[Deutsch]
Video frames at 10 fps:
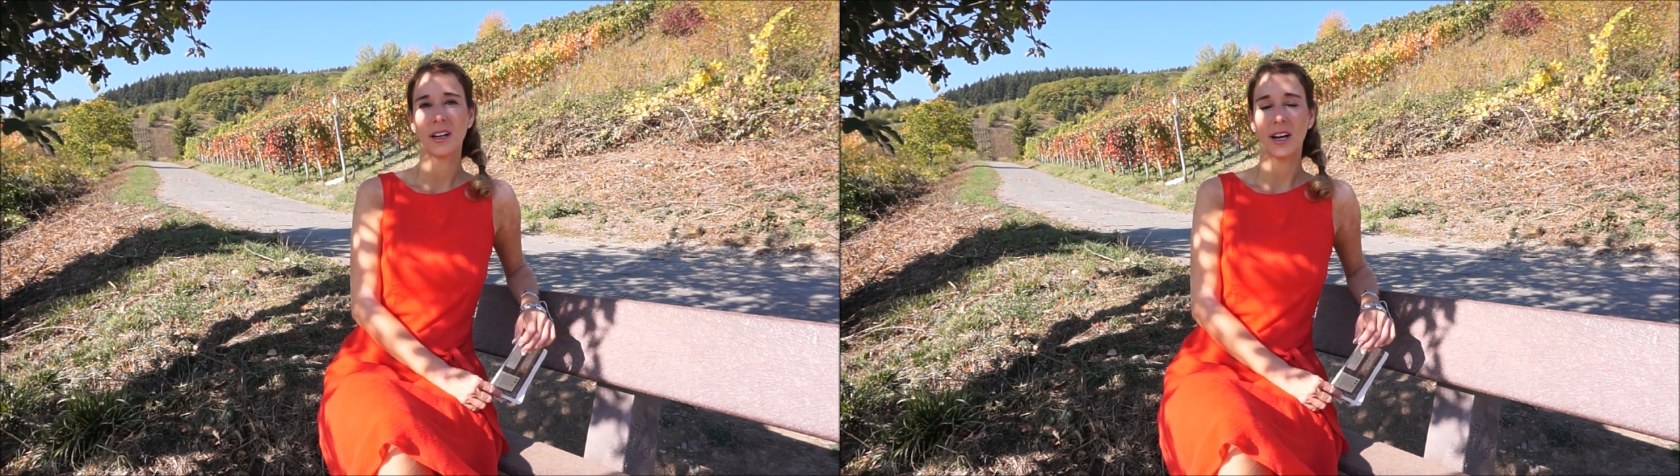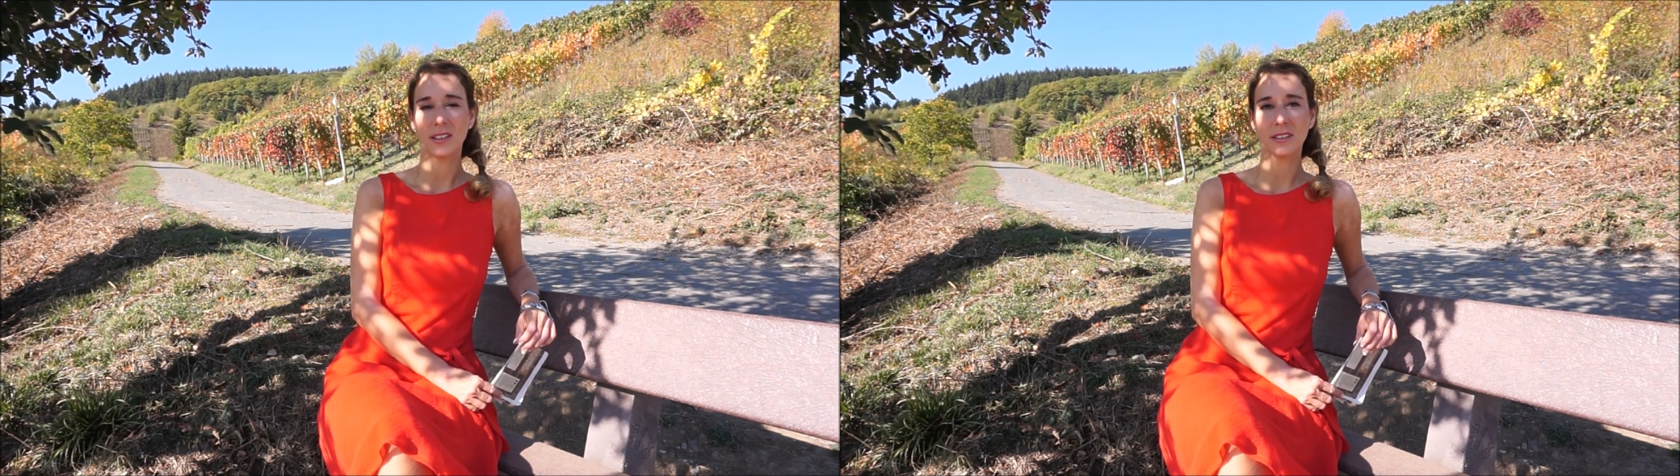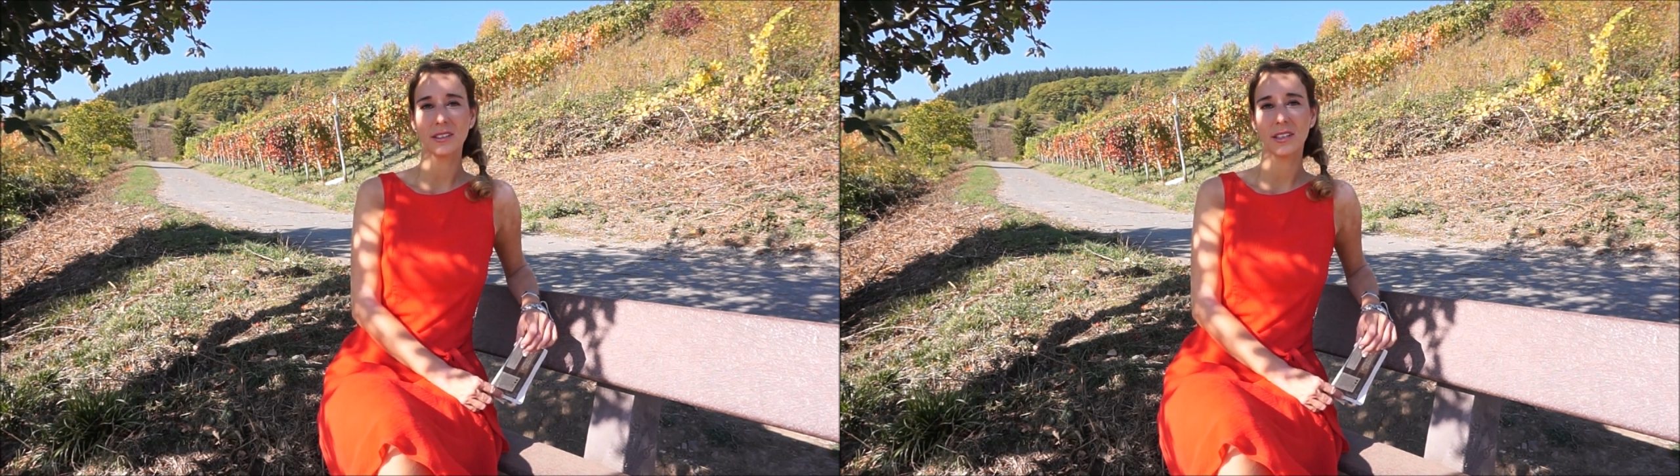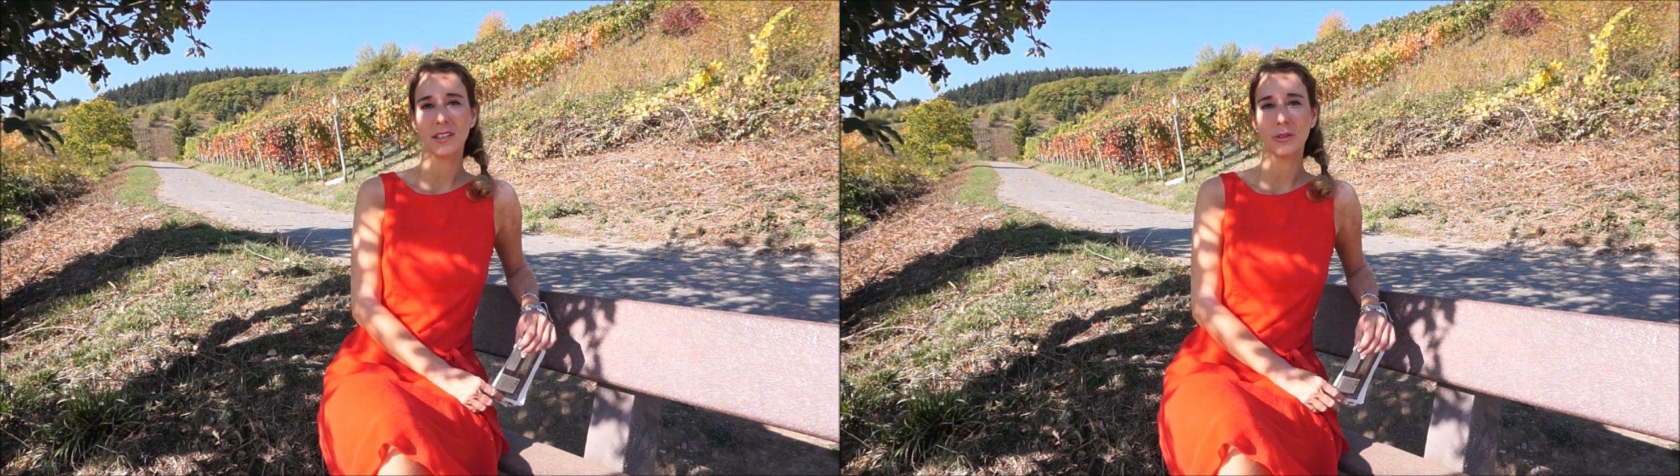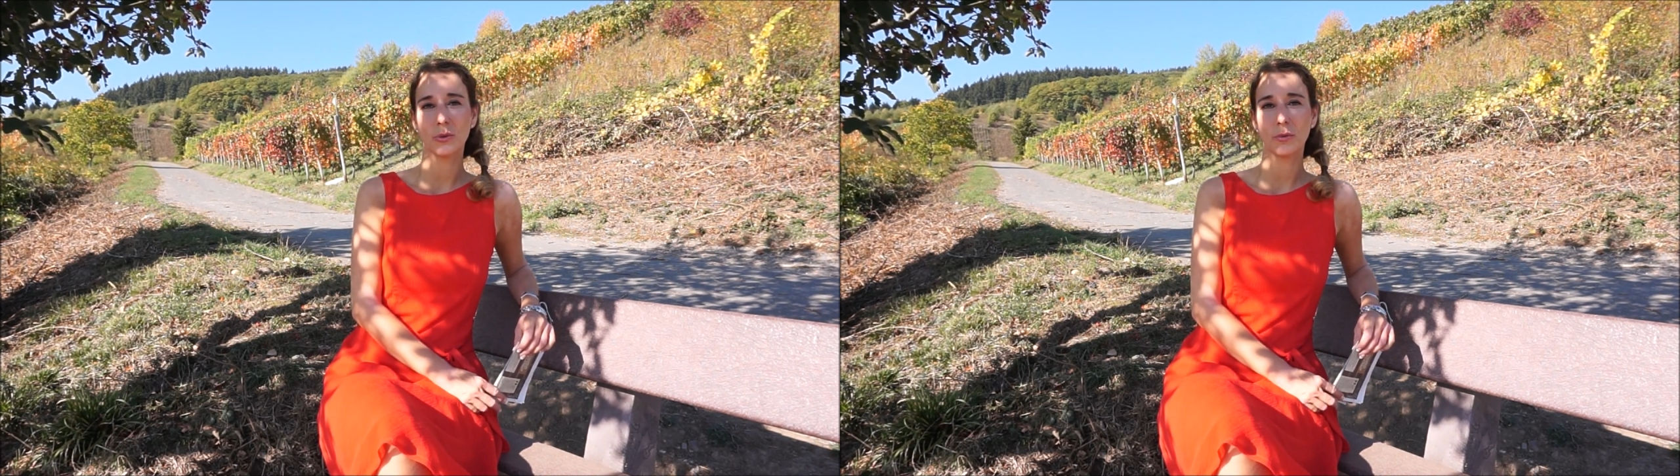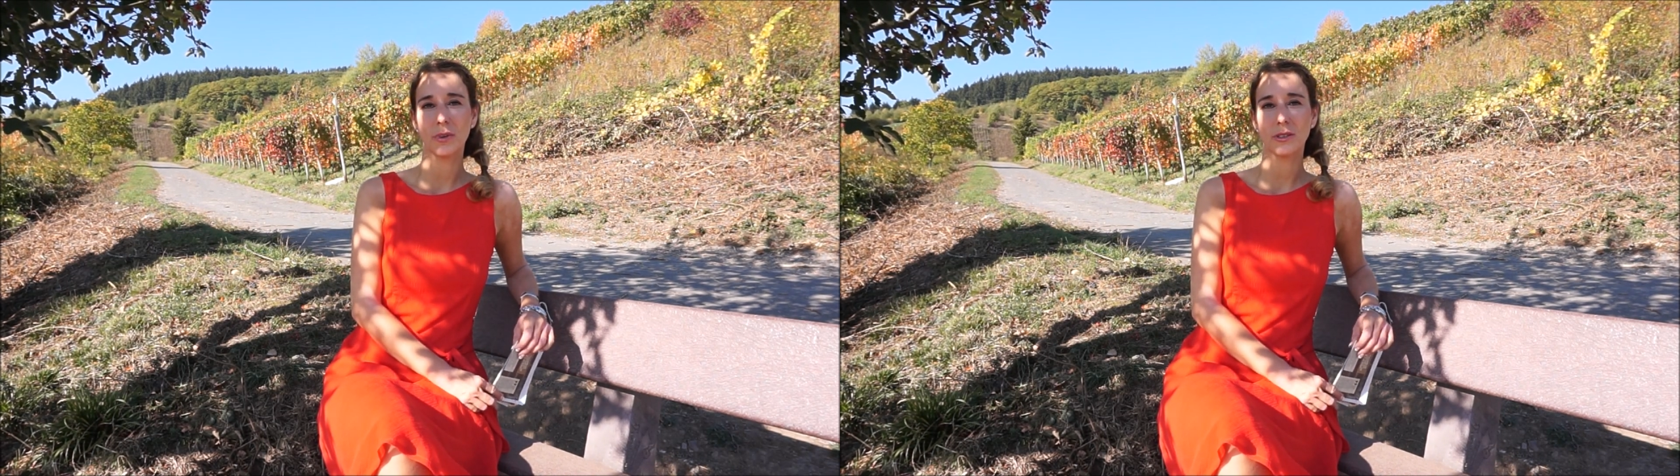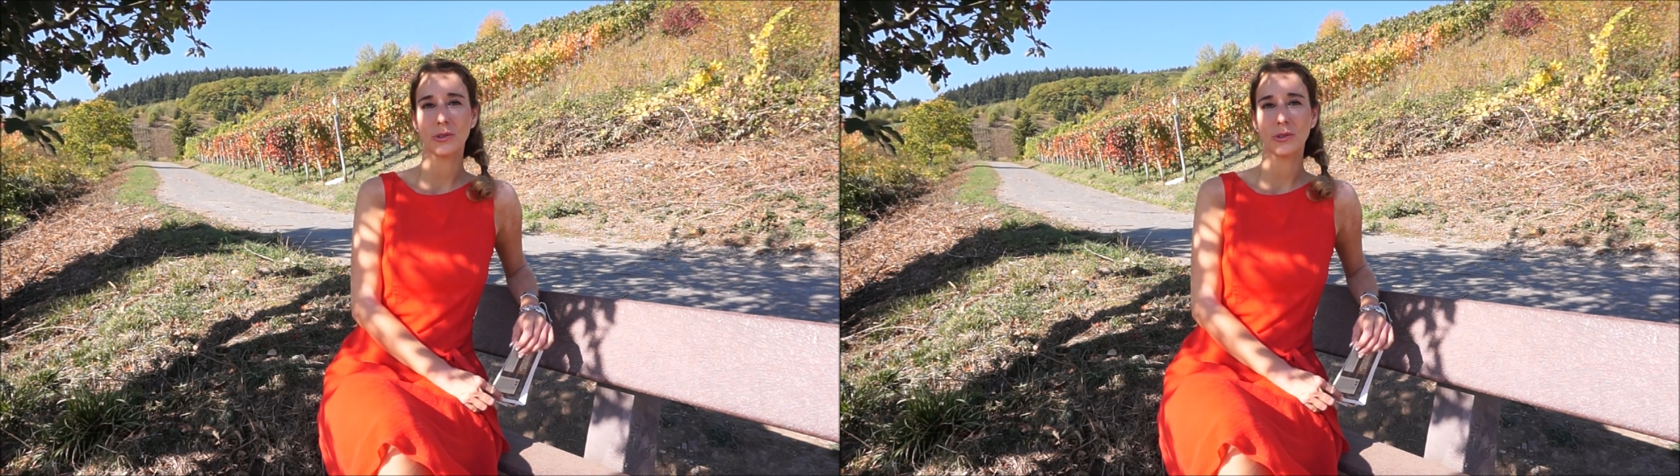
anderen gegenüber